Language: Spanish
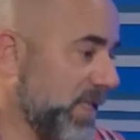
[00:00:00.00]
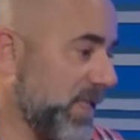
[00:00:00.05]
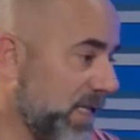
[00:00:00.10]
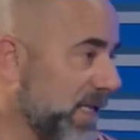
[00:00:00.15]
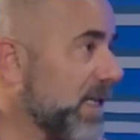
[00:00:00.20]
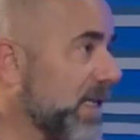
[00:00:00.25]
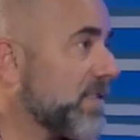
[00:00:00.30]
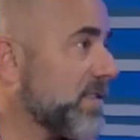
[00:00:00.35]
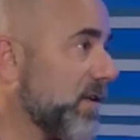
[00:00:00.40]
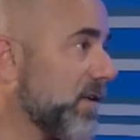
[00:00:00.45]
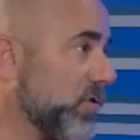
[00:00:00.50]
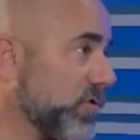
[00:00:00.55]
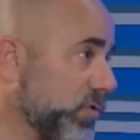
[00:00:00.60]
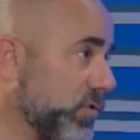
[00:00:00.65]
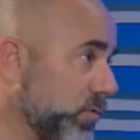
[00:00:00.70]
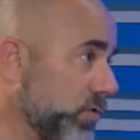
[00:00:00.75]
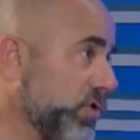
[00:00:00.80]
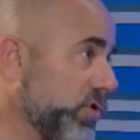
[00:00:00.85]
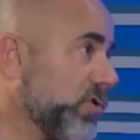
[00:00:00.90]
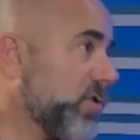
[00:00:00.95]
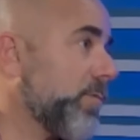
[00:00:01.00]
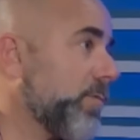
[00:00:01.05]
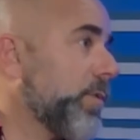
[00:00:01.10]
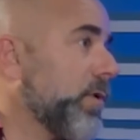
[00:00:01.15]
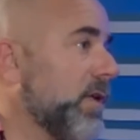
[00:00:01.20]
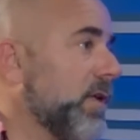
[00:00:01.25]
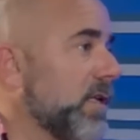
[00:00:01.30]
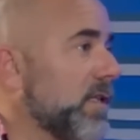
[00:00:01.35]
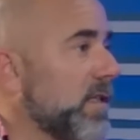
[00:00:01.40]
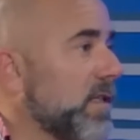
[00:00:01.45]
Tiene que hacer lo suyo,
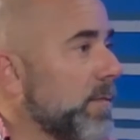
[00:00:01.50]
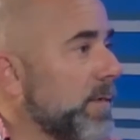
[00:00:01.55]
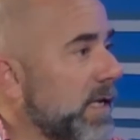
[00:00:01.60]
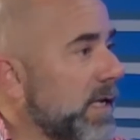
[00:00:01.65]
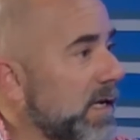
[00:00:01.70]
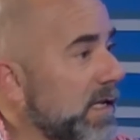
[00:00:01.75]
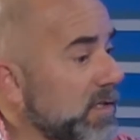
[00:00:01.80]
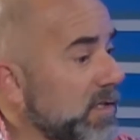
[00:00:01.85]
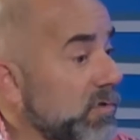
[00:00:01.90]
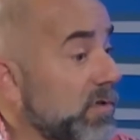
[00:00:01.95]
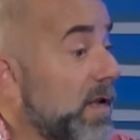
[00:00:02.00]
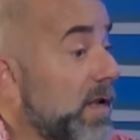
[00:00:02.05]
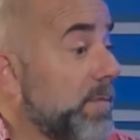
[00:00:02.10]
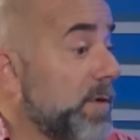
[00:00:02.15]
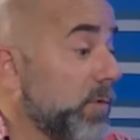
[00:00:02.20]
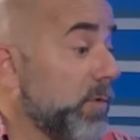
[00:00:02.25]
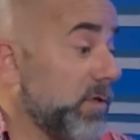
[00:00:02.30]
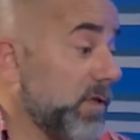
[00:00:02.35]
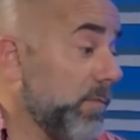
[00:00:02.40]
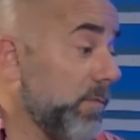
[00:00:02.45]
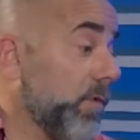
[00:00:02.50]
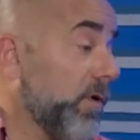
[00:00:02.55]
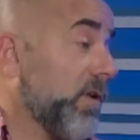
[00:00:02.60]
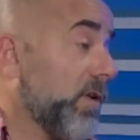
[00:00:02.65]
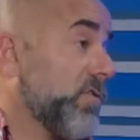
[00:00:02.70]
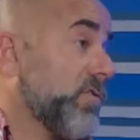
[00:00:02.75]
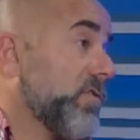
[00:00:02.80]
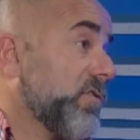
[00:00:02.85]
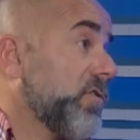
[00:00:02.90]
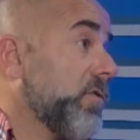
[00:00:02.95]
poder determinar eso, y al mismo tiempo que
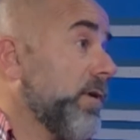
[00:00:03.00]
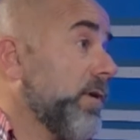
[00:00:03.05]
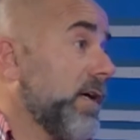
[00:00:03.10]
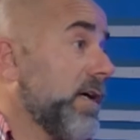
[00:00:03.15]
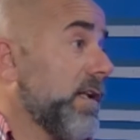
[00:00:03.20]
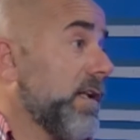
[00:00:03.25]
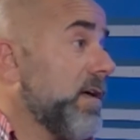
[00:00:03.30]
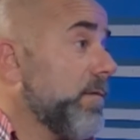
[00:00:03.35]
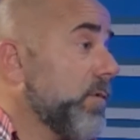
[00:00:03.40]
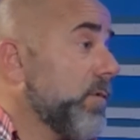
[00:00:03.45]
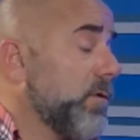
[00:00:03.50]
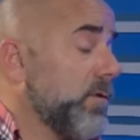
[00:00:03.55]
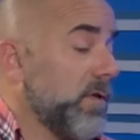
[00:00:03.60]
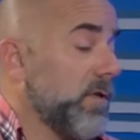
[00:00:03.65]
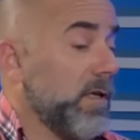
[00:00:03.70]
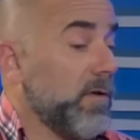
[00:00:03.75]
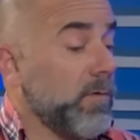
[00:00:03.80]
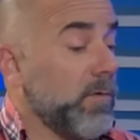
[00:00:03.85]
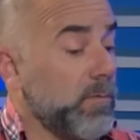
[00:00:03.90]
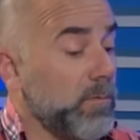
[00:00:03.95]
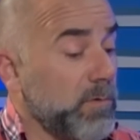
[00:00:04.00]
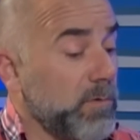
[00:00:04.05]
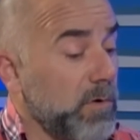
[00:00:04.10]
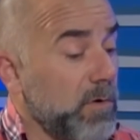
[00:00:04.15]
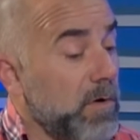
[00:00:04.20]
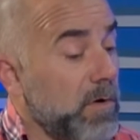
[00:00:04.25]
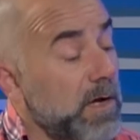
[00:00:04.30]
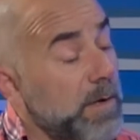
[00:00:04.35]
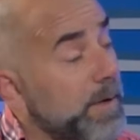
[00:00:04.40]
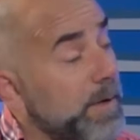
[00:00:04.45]
nosotros nos encargamos, en conjunto
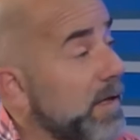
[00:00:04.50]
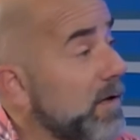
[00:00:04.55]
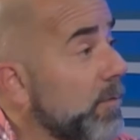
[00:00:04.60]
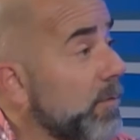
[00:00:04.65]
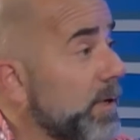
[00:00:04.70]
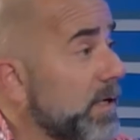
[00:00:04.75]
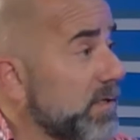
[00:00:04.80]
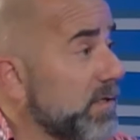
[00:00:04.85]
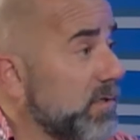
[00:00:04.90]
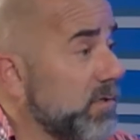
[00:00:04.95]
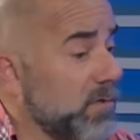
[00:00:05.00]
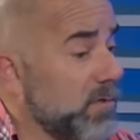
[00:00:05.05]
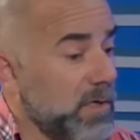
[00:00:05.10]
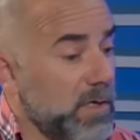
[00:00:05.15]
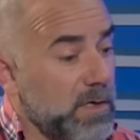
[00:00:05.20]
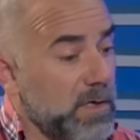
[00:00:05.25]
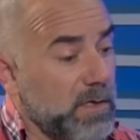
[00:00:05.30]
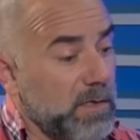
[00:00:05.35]
con Cámara de Comercio,